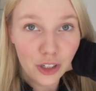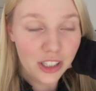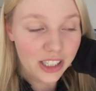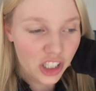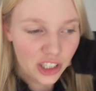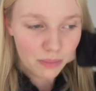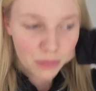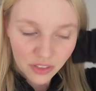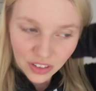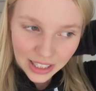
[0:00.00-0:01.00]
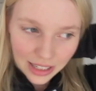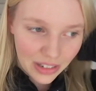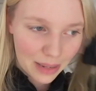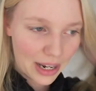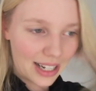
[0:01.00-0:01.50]
schon in der Stadt mit Frieda.
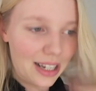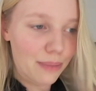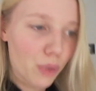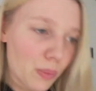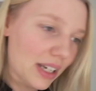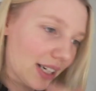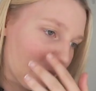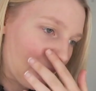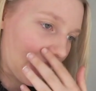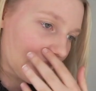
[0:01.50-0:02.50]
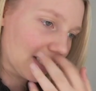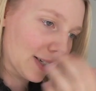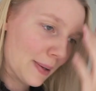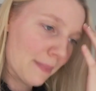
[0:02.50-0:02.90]
Wir haben einen kleinen Bummel gemacht.